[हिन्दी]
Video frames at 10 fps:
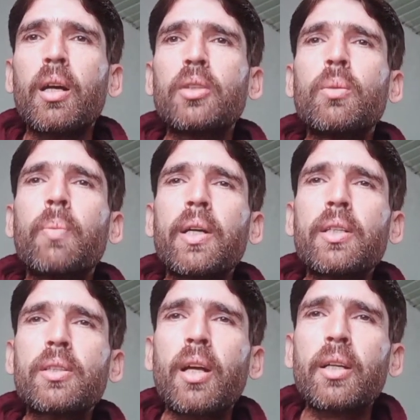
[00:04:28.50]
जो
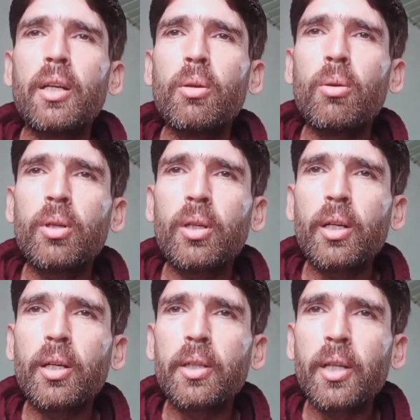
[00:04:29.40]
पाकिस्तान के लोग
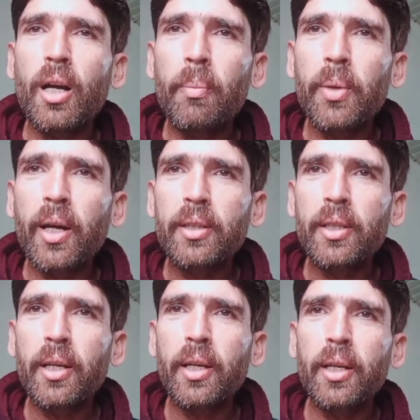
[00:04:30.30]
यहाँ पे
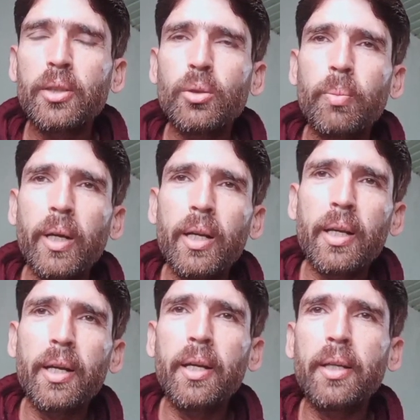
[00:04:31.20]
आते हैं जो
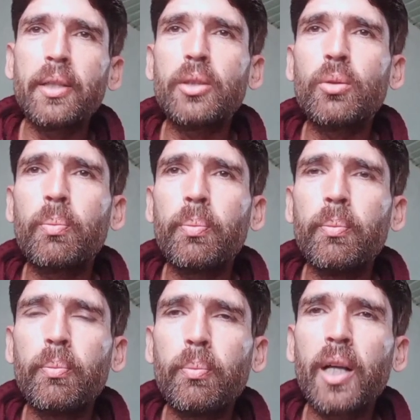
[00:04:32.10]
पहले आए हैं या जो
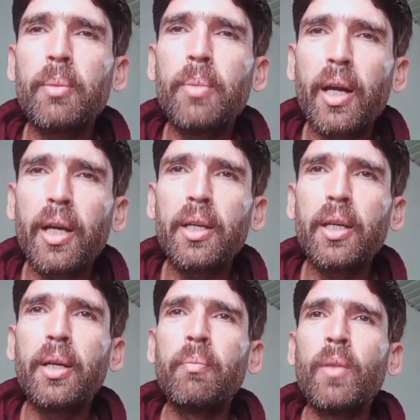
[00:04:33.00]
बाद में
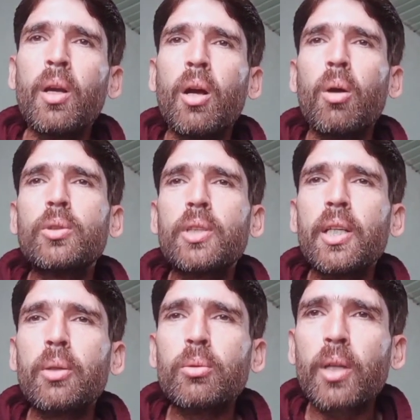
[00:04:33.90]
आएंगे
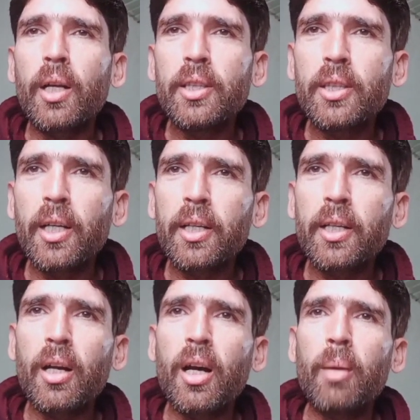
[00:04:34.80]
उनसे ये गुजारिश है
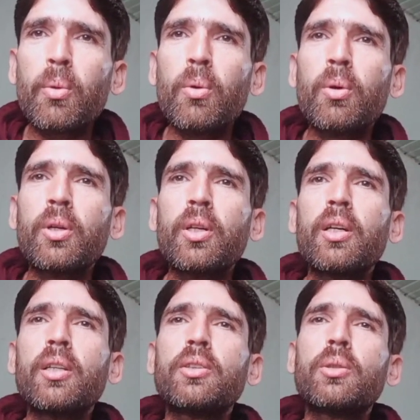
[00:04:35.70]
कि आप लोग
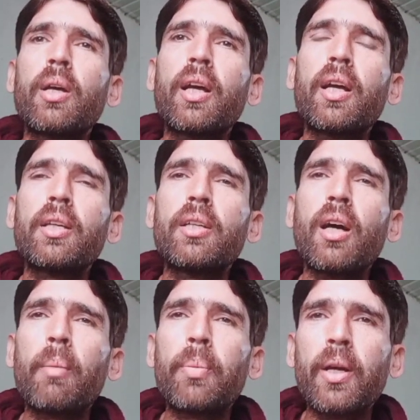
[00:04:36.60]
जो है
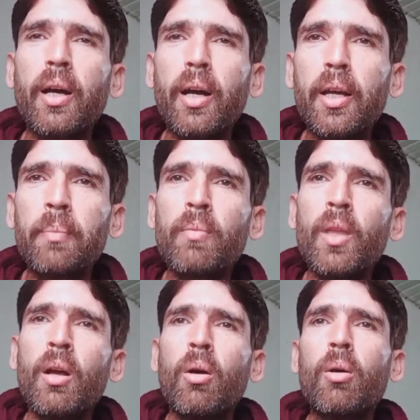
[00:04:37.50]
यहाँ पे आएँ
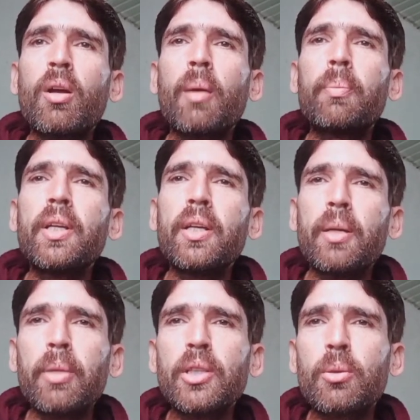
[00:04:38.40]
और अपनी
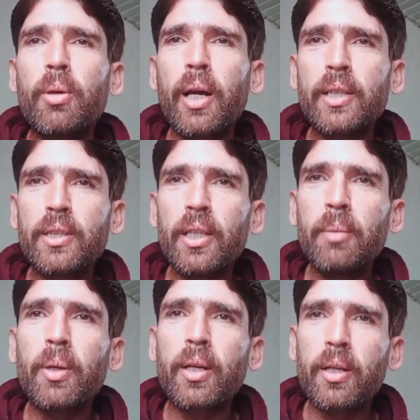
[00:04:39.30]
इमेज को ऐसे
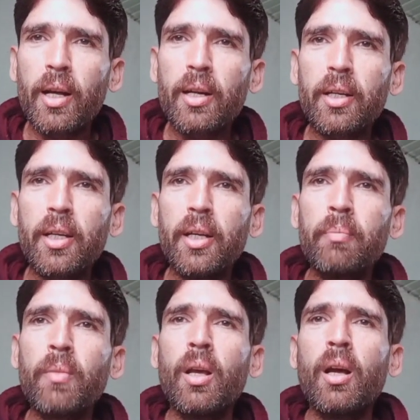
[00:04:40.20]
ही बरकरार रखें
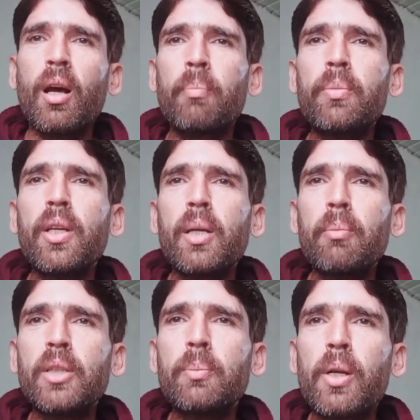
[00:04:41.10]
अपनी
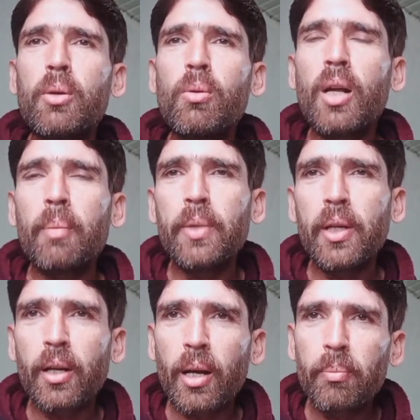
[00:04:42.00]
इमेज बिल्कुल
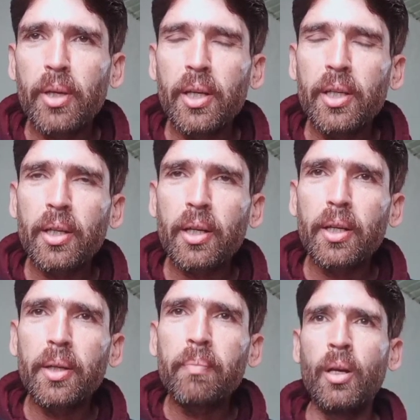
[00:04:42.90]
आपने ख़राब नहीं करनी